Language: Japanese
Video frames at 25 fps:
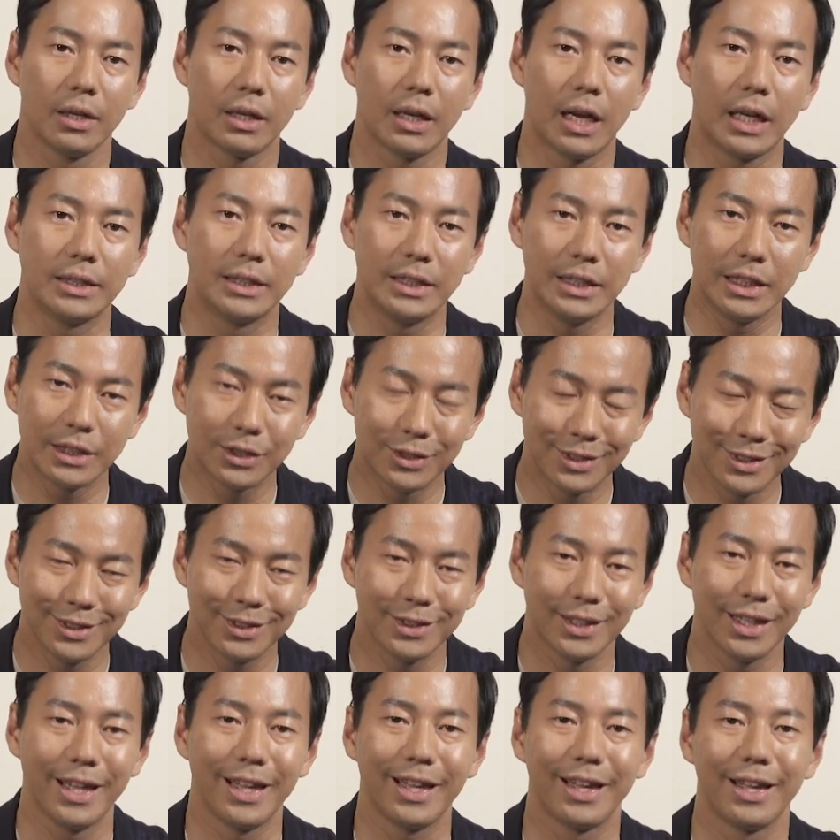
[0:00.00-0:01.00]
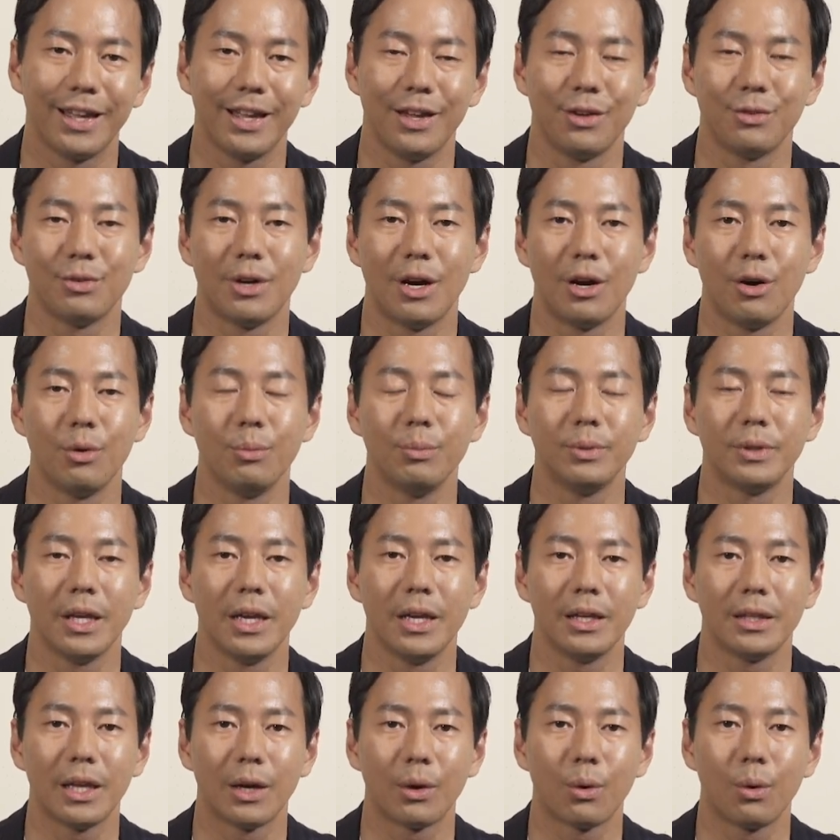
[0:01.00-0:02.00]
かじりついて F1 を見
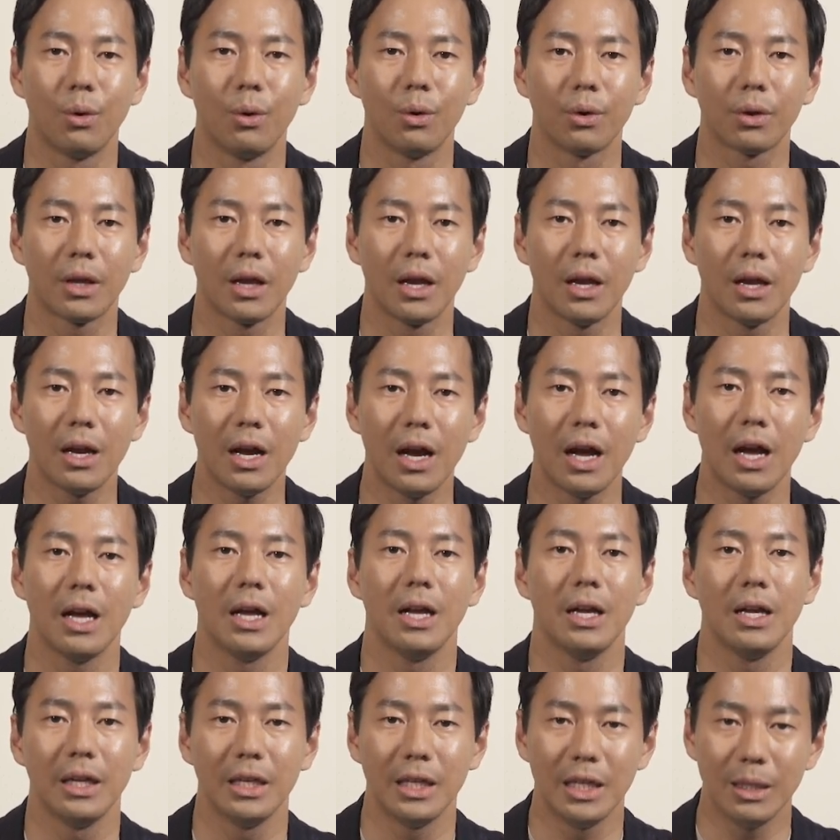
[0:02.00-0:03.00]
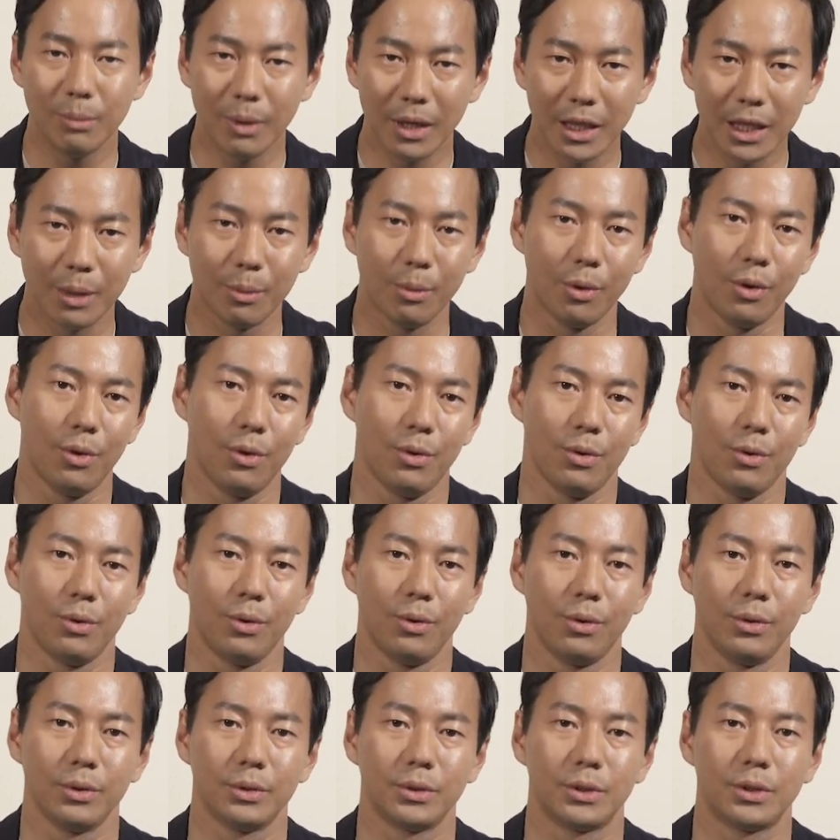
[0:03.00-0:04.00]
ていた光景が今でも
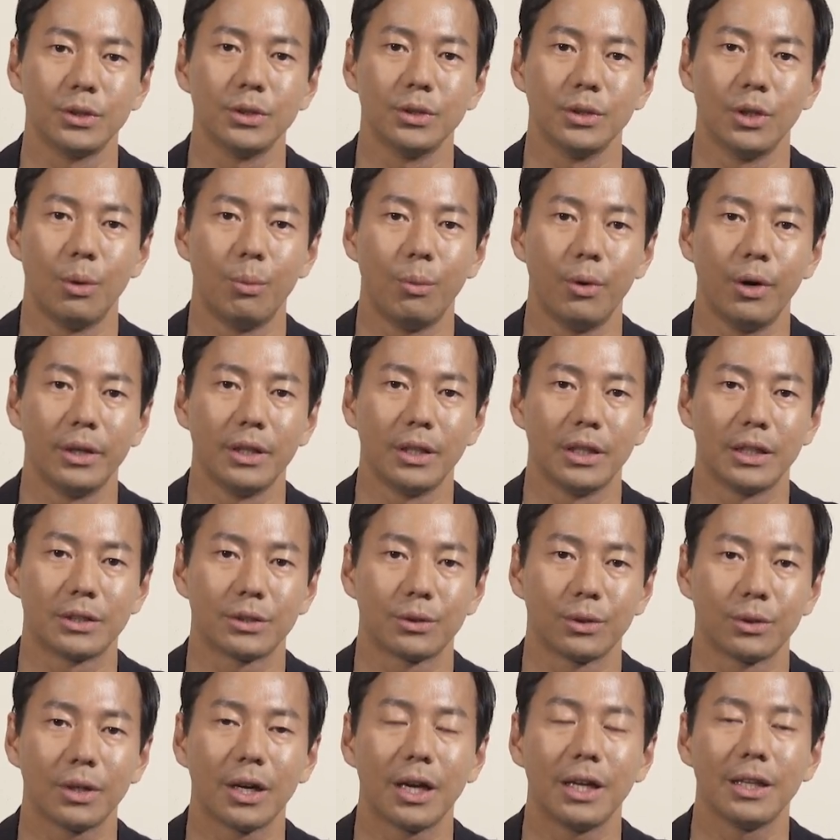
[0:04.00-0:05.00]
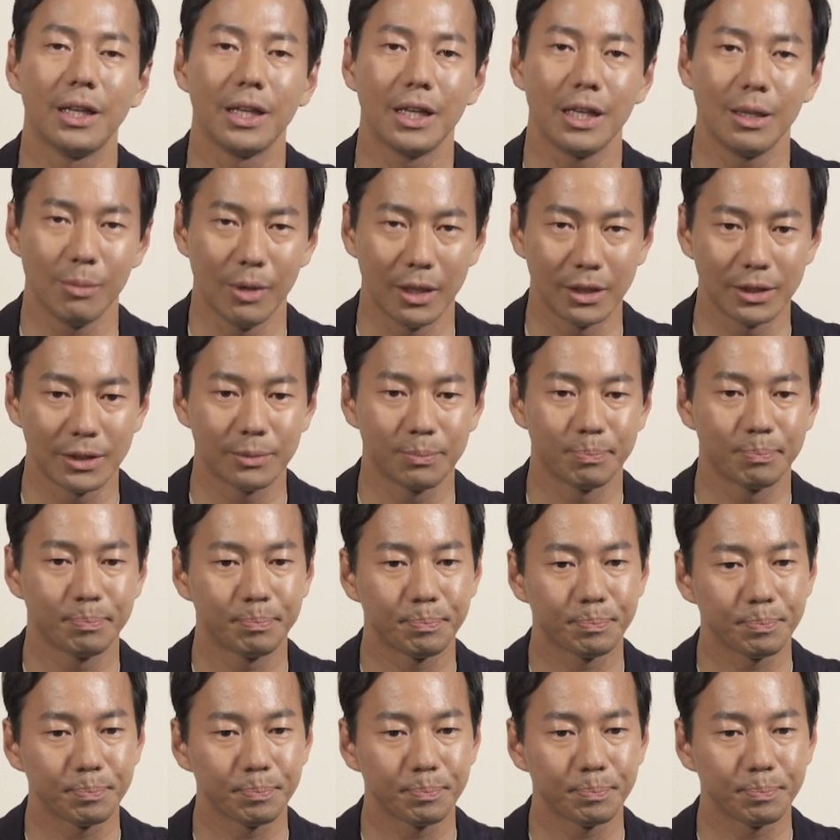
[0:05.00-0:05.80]
すぐ思い出すことができます